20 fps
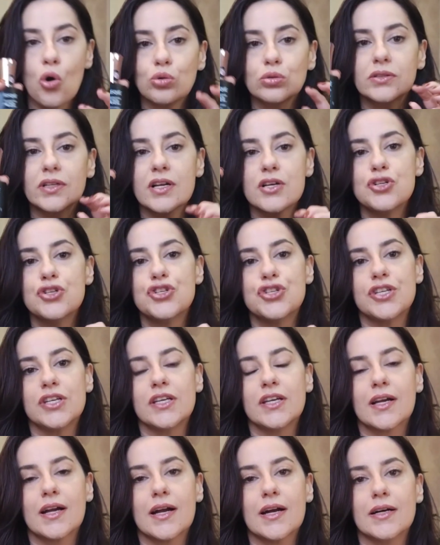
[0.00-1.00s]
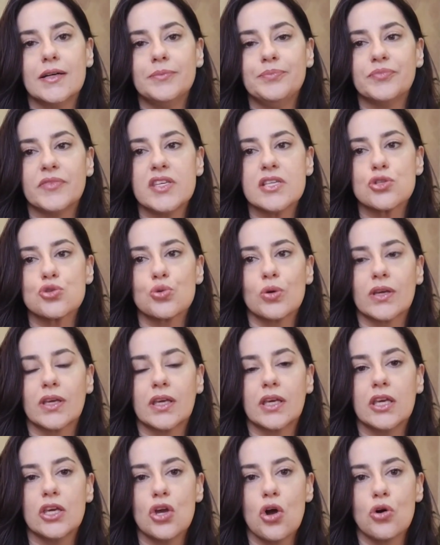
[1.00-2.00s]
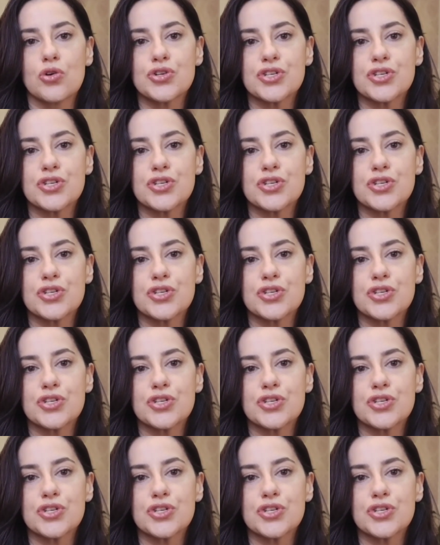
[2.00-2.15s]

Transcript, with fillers: outra dica, isso aqui, ó,